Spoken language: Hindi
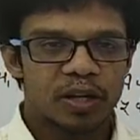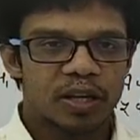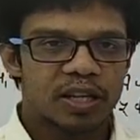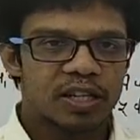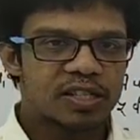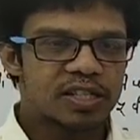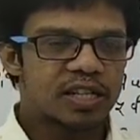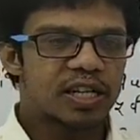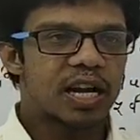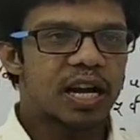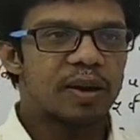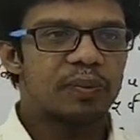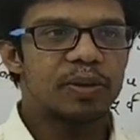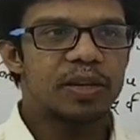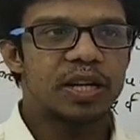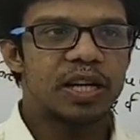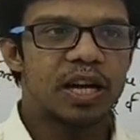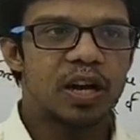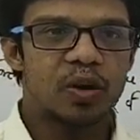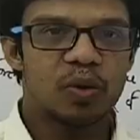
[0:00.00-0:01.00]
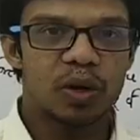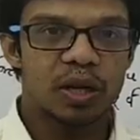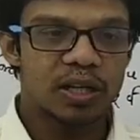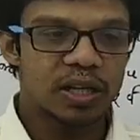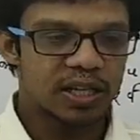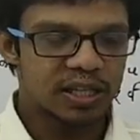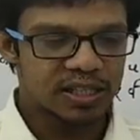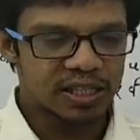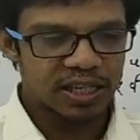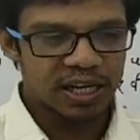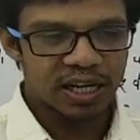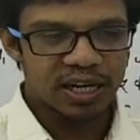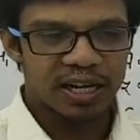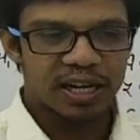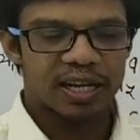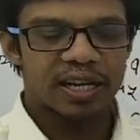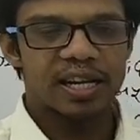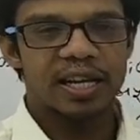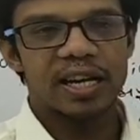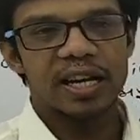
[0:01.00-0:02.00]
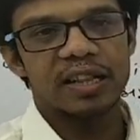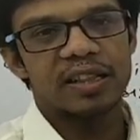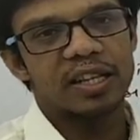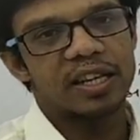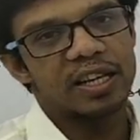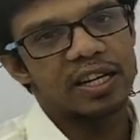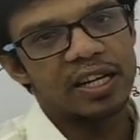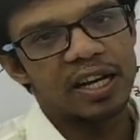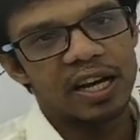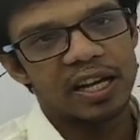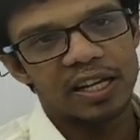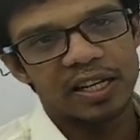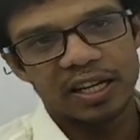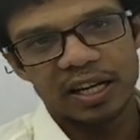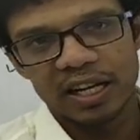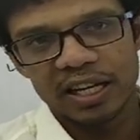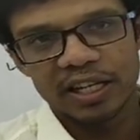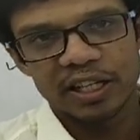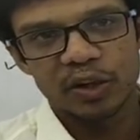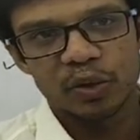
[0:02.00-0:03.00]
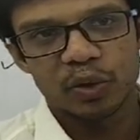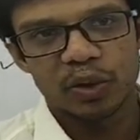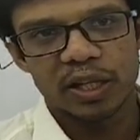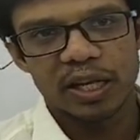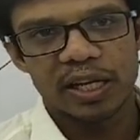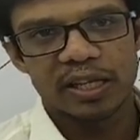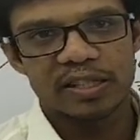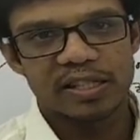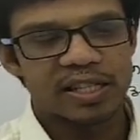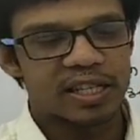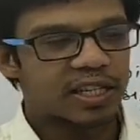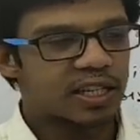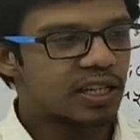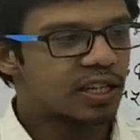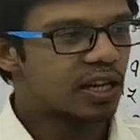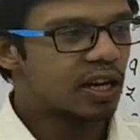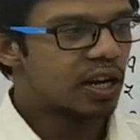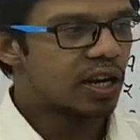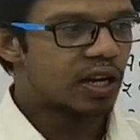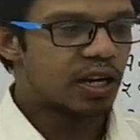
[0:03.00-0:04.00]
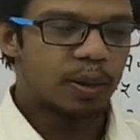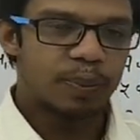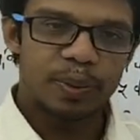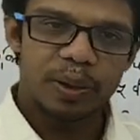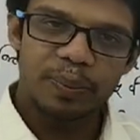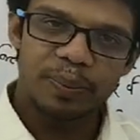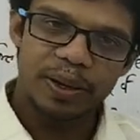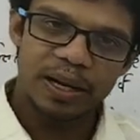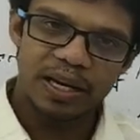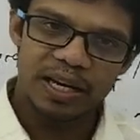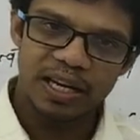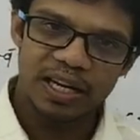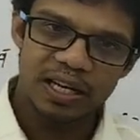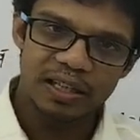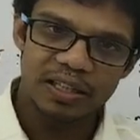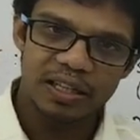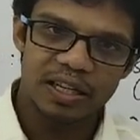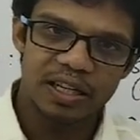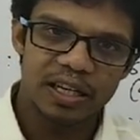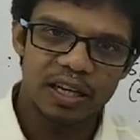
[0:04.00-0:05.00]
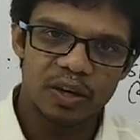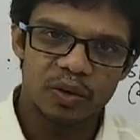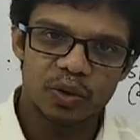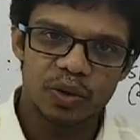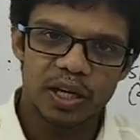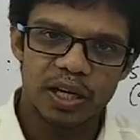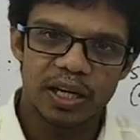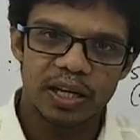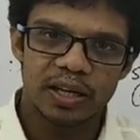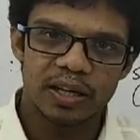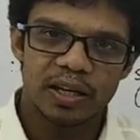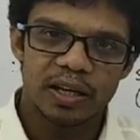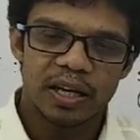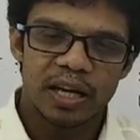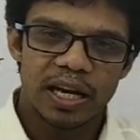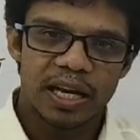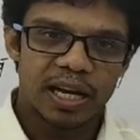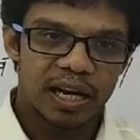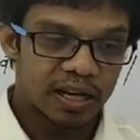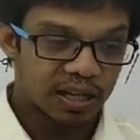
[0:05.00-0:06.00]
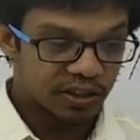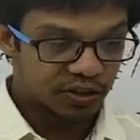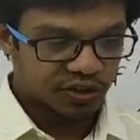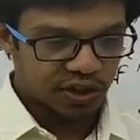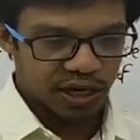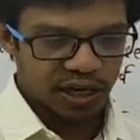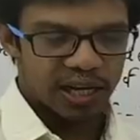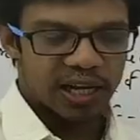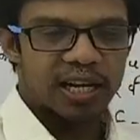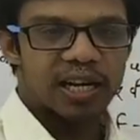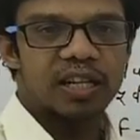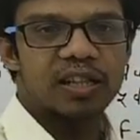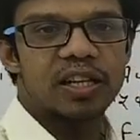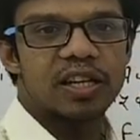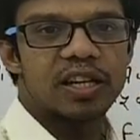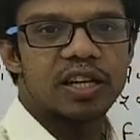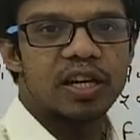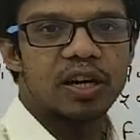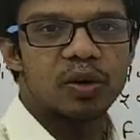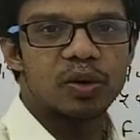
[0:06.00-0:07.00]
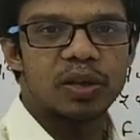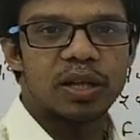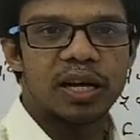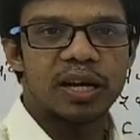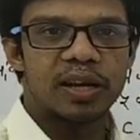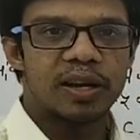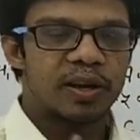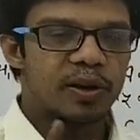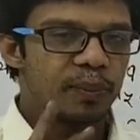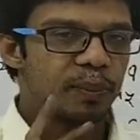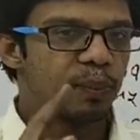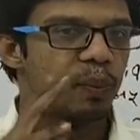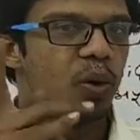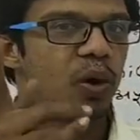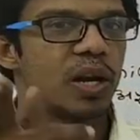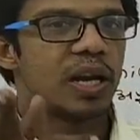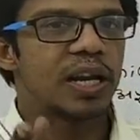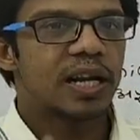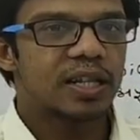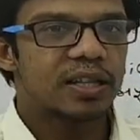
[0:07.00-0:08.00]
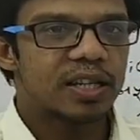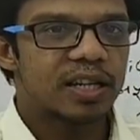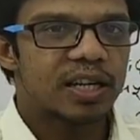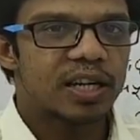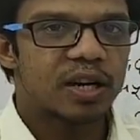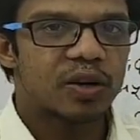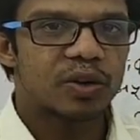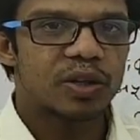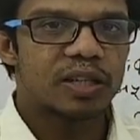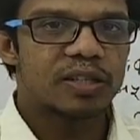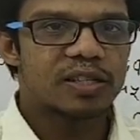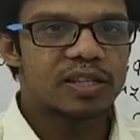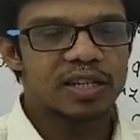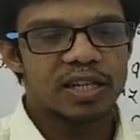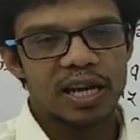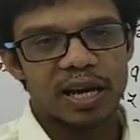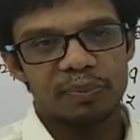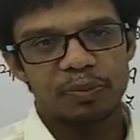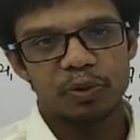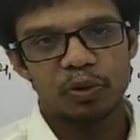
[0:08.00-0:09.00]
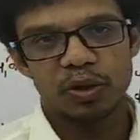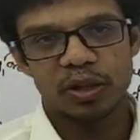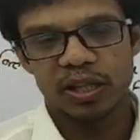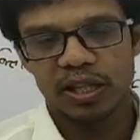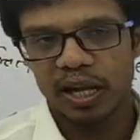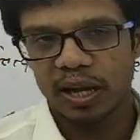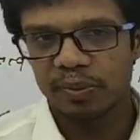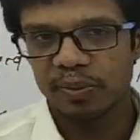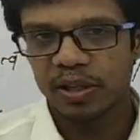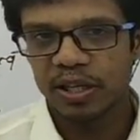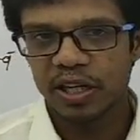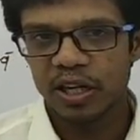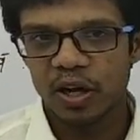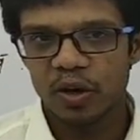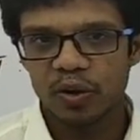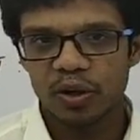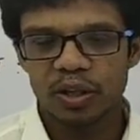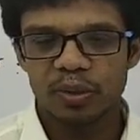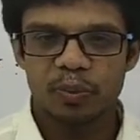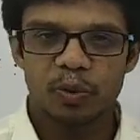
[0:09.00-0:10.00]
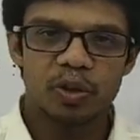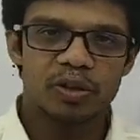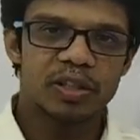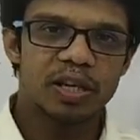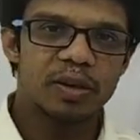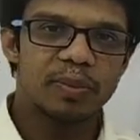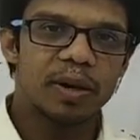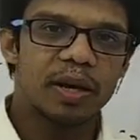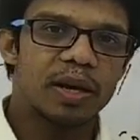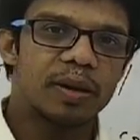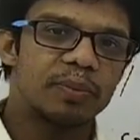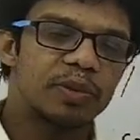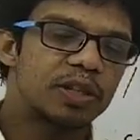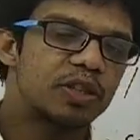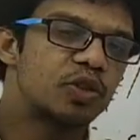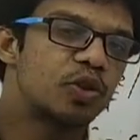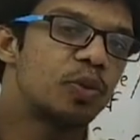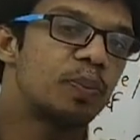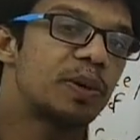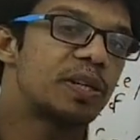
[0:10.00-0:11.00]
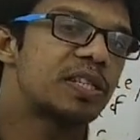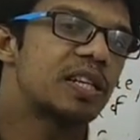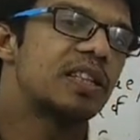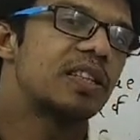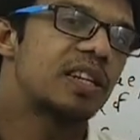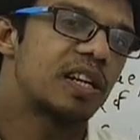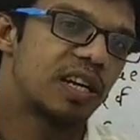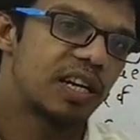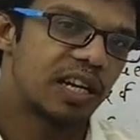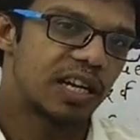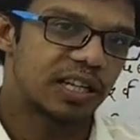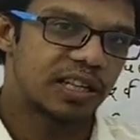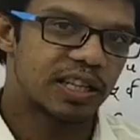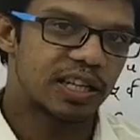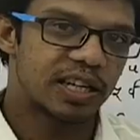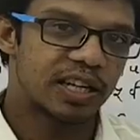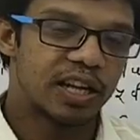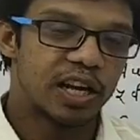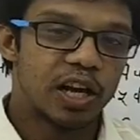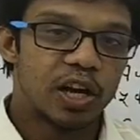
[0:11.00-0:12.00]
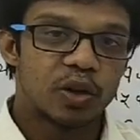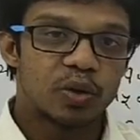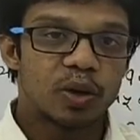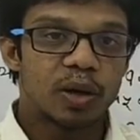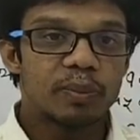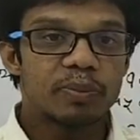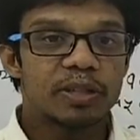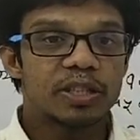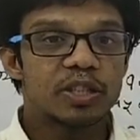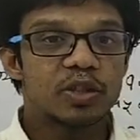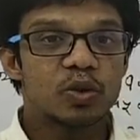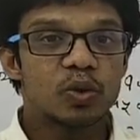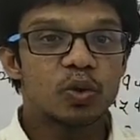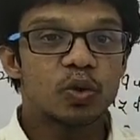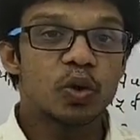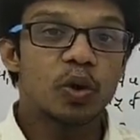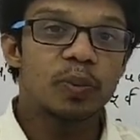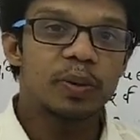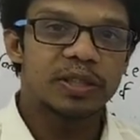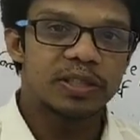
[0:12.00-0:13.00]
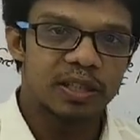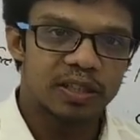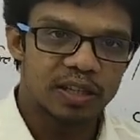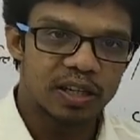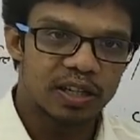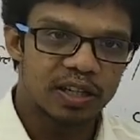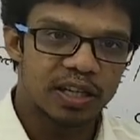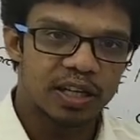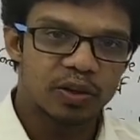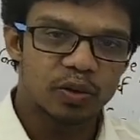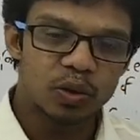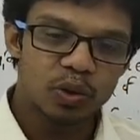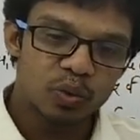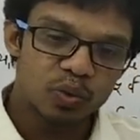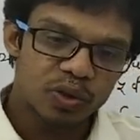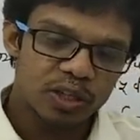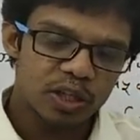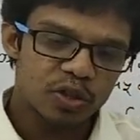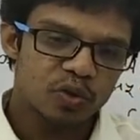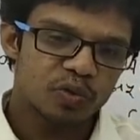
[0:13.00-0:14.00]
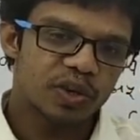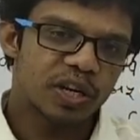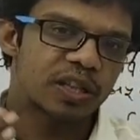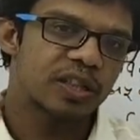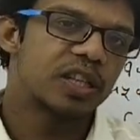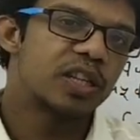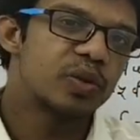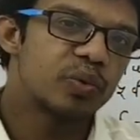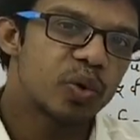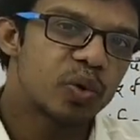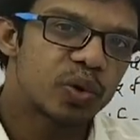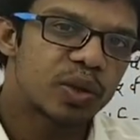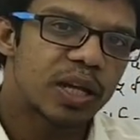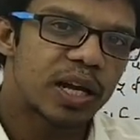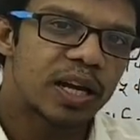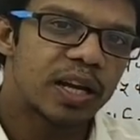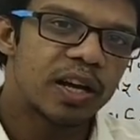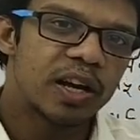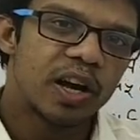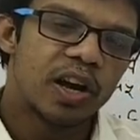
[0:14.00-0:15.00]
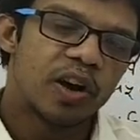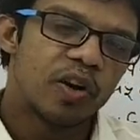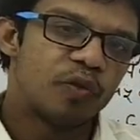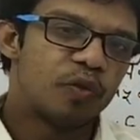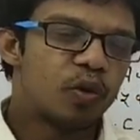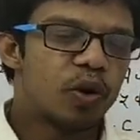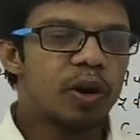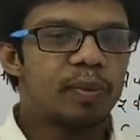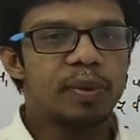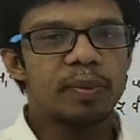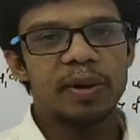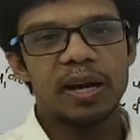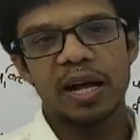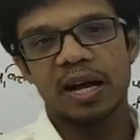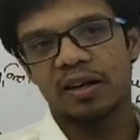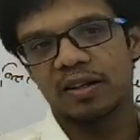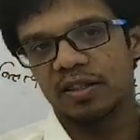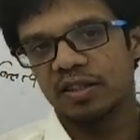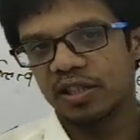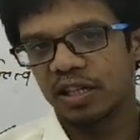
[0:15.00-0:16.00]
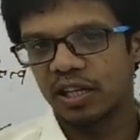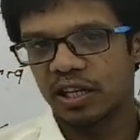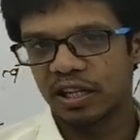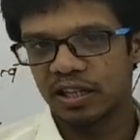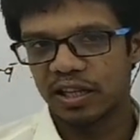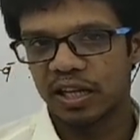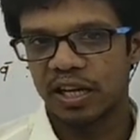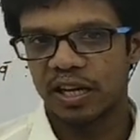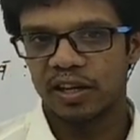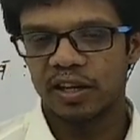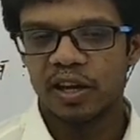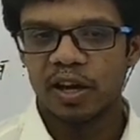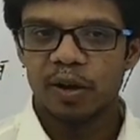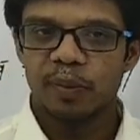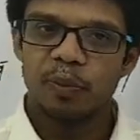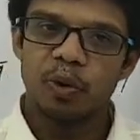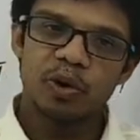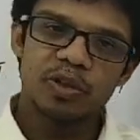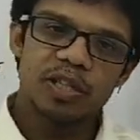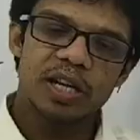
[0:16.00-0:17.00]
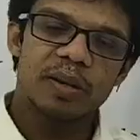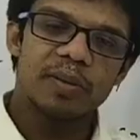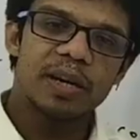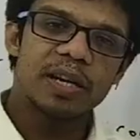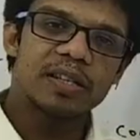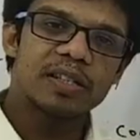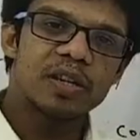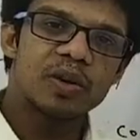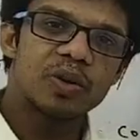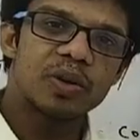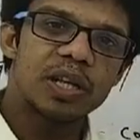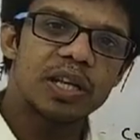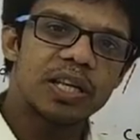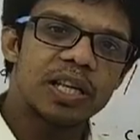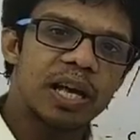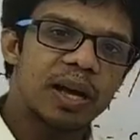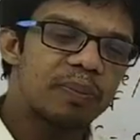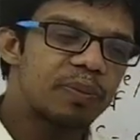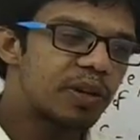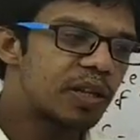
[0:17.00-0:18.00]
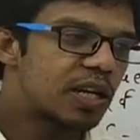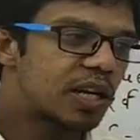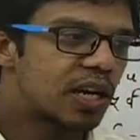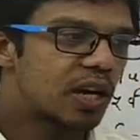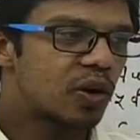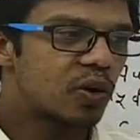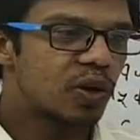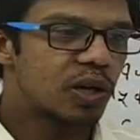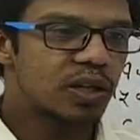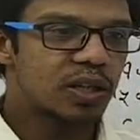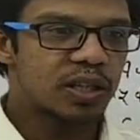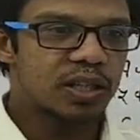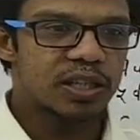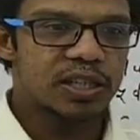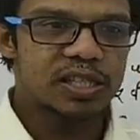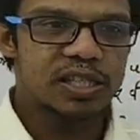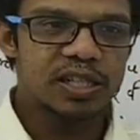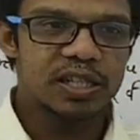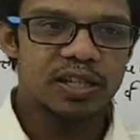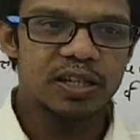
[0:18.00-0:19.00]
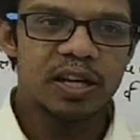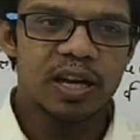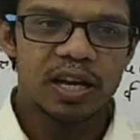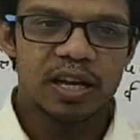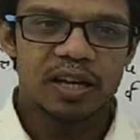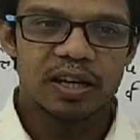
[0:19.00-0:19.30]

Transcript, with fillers: किसी का आपने देखा होगा कि किसी का रहने का तरीका एक अलग ही होता है जैसे कि कपड़े पहनने का तरीका होता है है ना चलने का तरीका होता है बोलने का तरीका होता है जैसे कि आपने आपने देखा होगा कि बहुत सारी बार हम किसी को पसंद करने लगते हैं तो हम किसी को क्यों पसंद करते हैं क्योंकि उसका जो व्यक्तित्व होता है वो हमें बड़ा आकर्षक लगता है बहुत सारी बार ऐसा होता है कि आपने देखा होगा कि किसी आ,